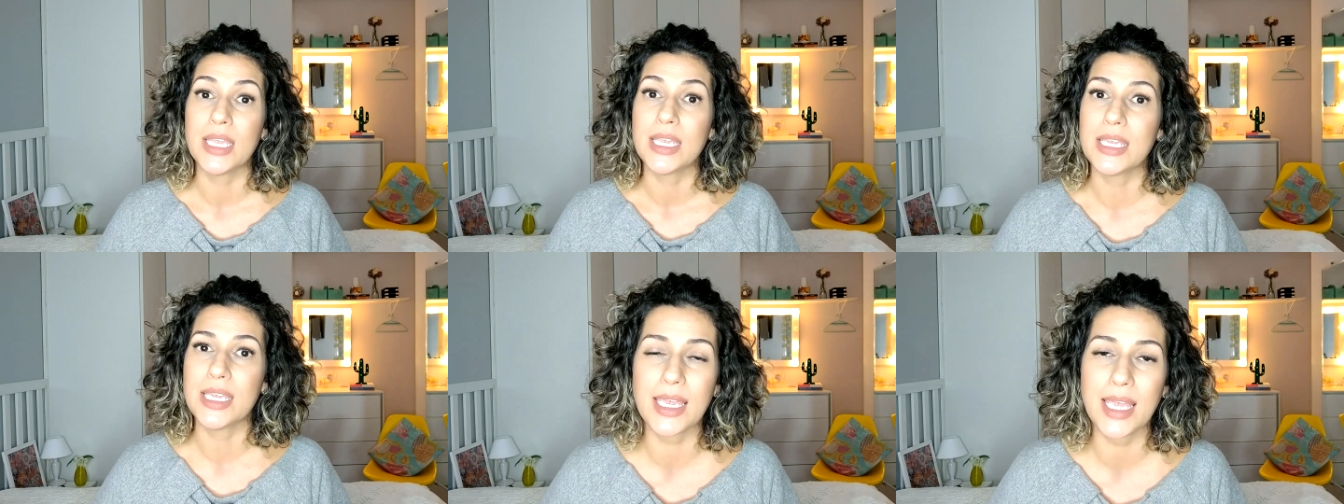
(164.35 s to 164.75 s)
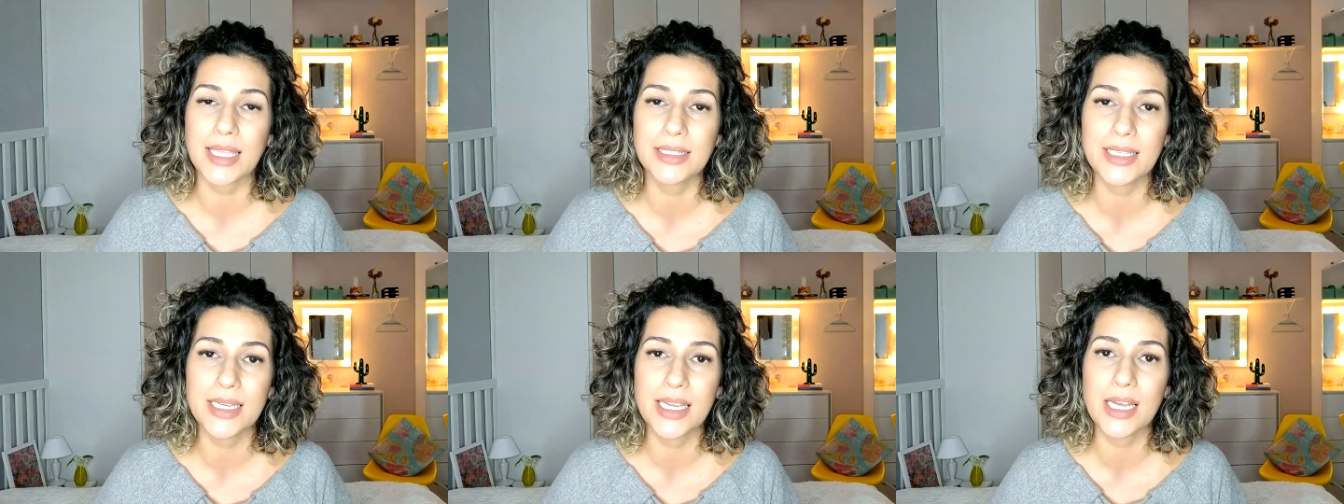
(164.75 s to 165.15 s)
E
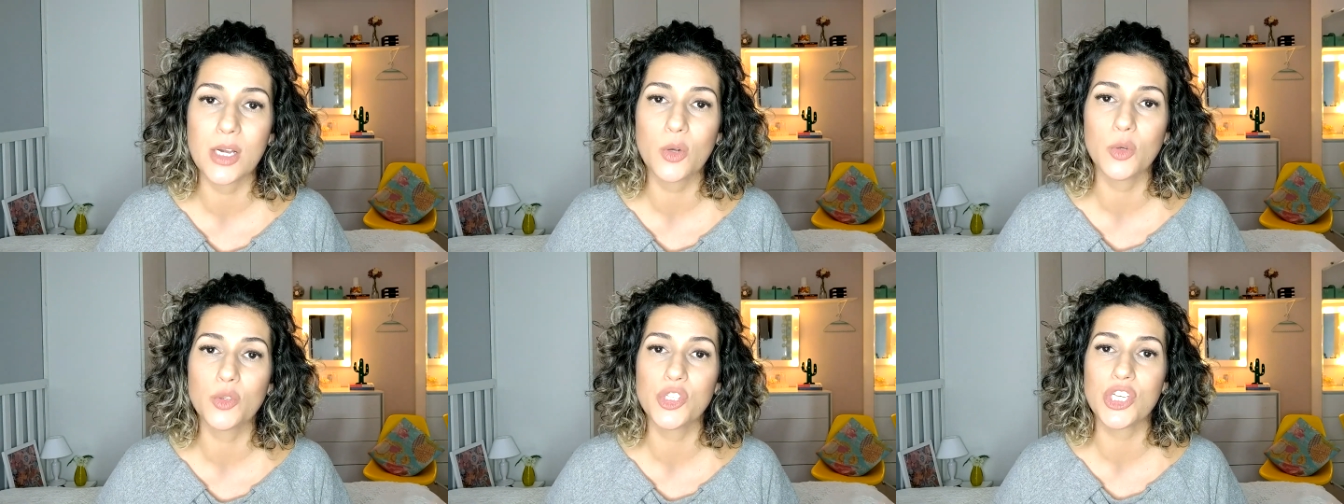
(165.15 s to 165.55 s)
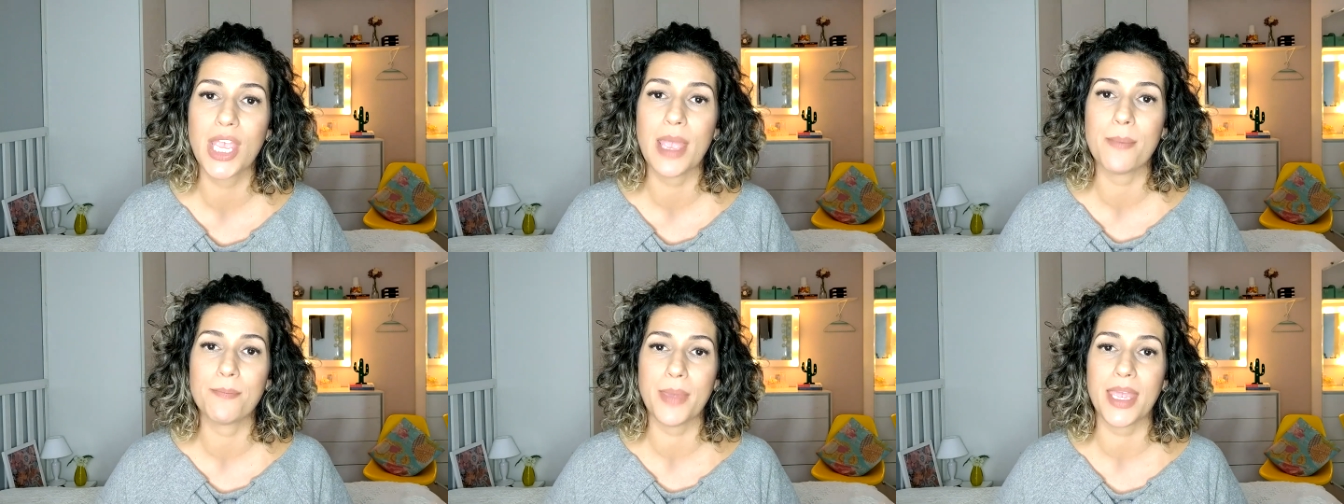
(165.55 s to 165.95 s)
quem é
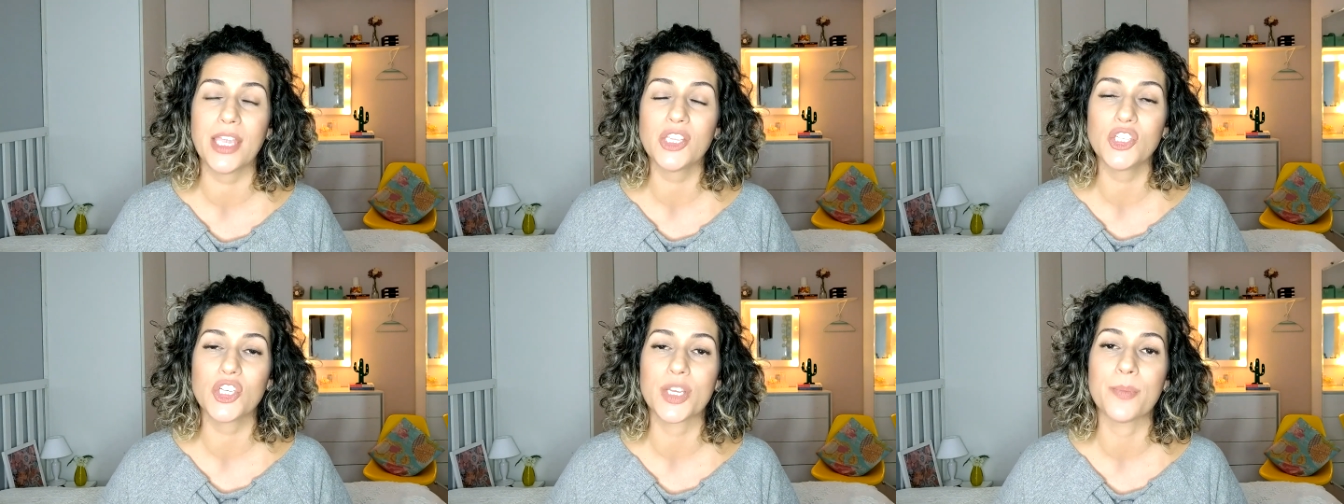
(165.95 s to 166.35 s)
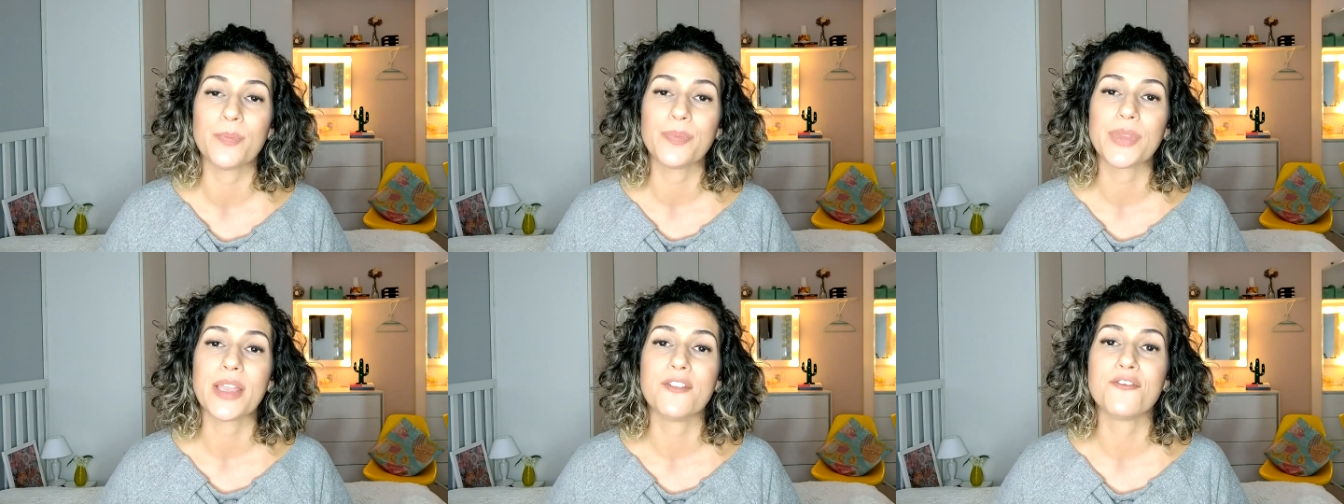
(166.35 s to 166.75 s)
triângulo, de
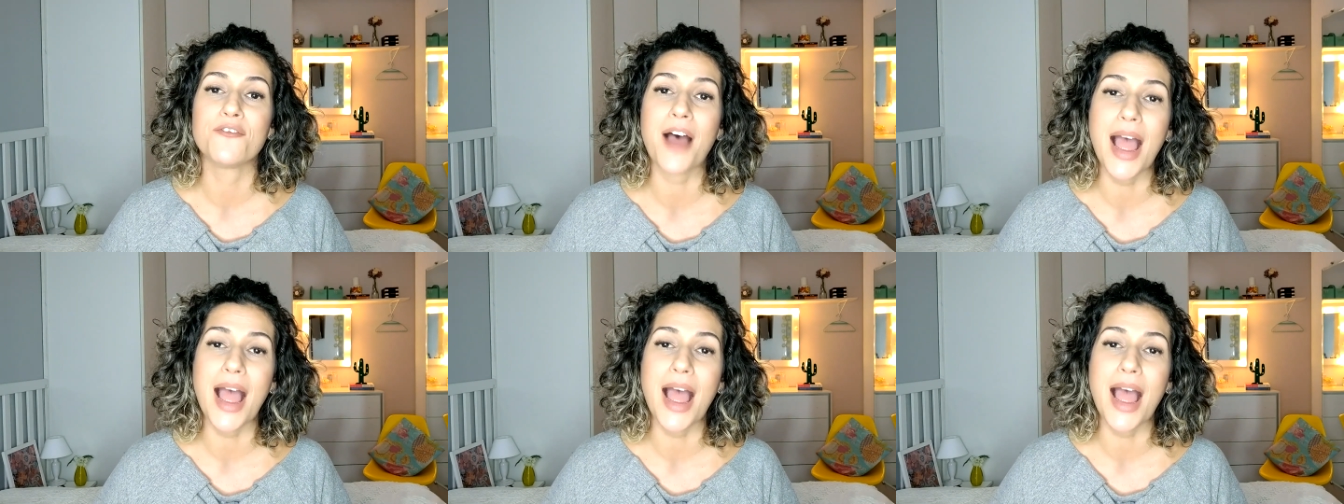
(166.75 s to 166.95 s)
repente,